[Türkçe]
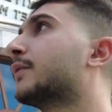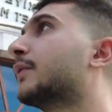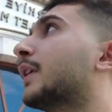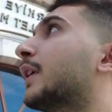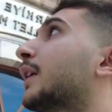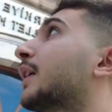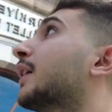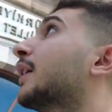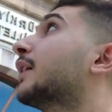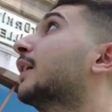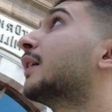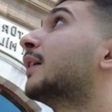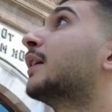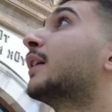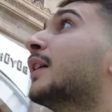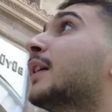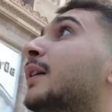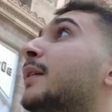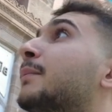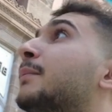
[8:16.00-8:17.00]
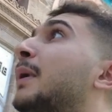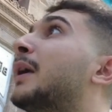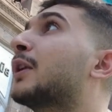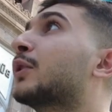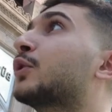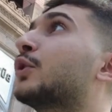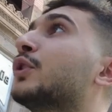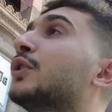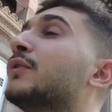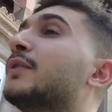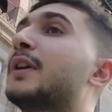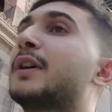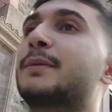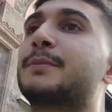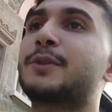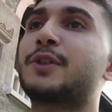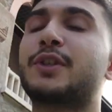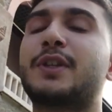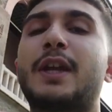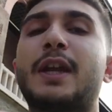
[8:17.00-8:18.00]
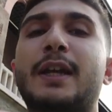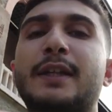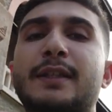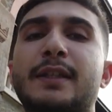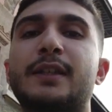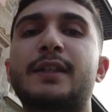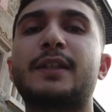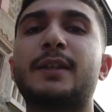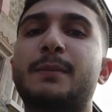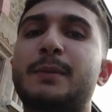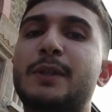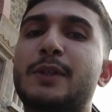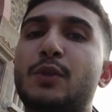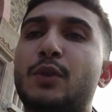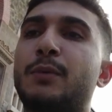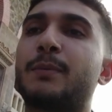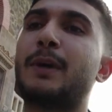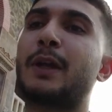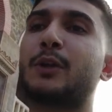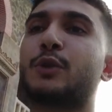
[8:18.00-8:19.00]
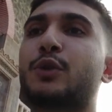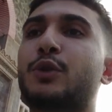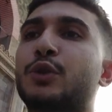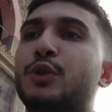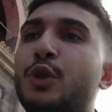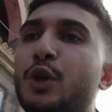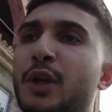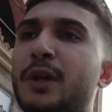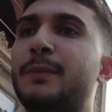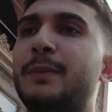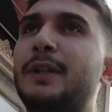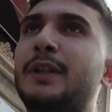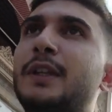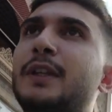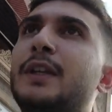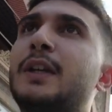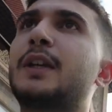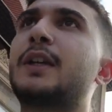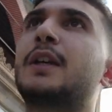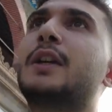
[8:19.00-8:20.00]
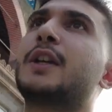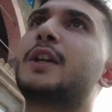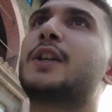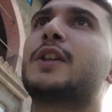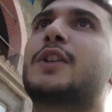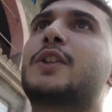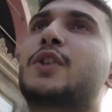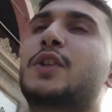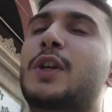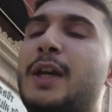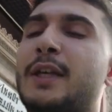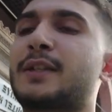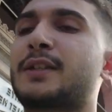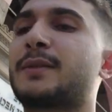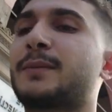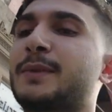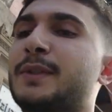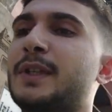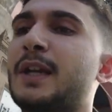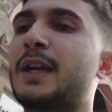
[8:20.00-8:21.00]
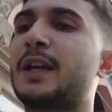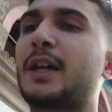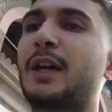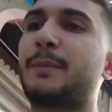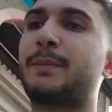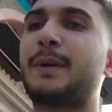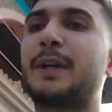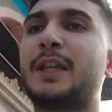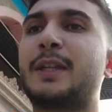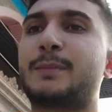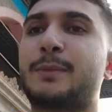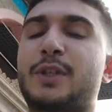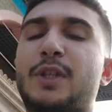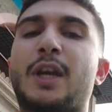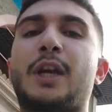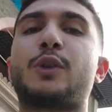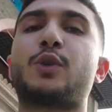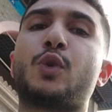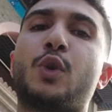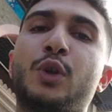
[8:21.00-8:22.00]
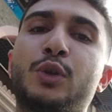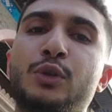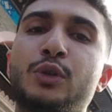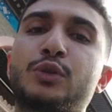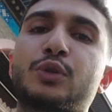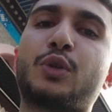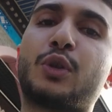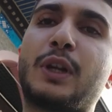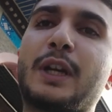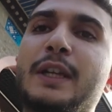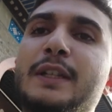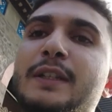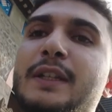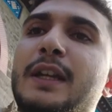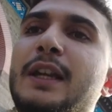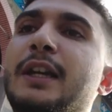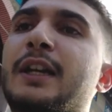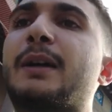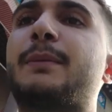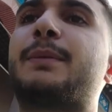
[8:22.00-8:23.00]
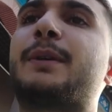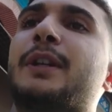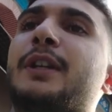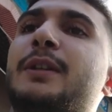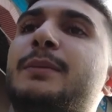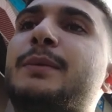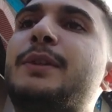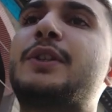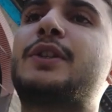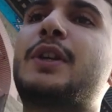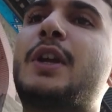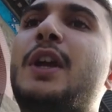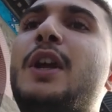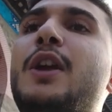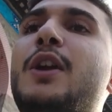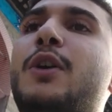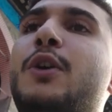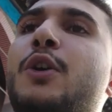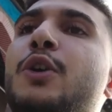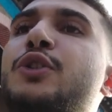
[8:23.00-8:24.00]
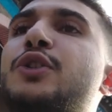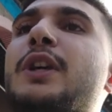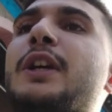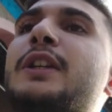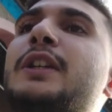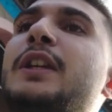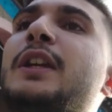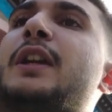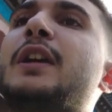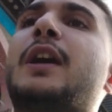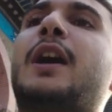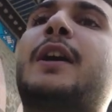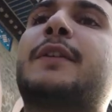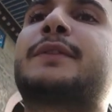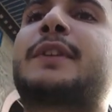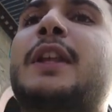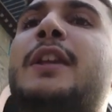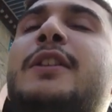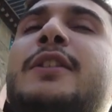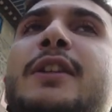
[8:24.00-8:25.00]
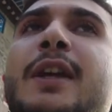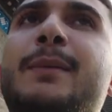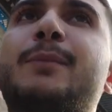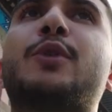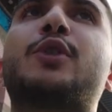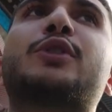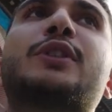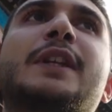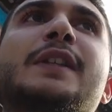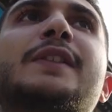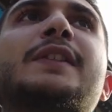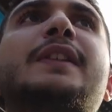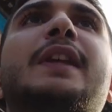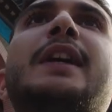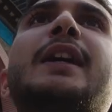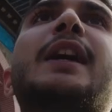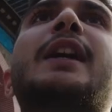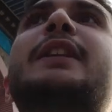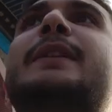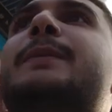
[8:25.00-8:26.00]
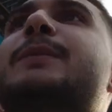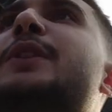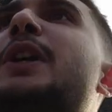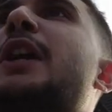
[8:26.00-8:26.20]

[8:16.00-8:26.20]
Ve e, balkonu varmış. Ne yazık ki biz o balkonu göremedik. Şansımızdan kapalıymış. Yani yoğunluk dolayısıyla kapalıymış. Oysa ki haftanın tam ortasında geldim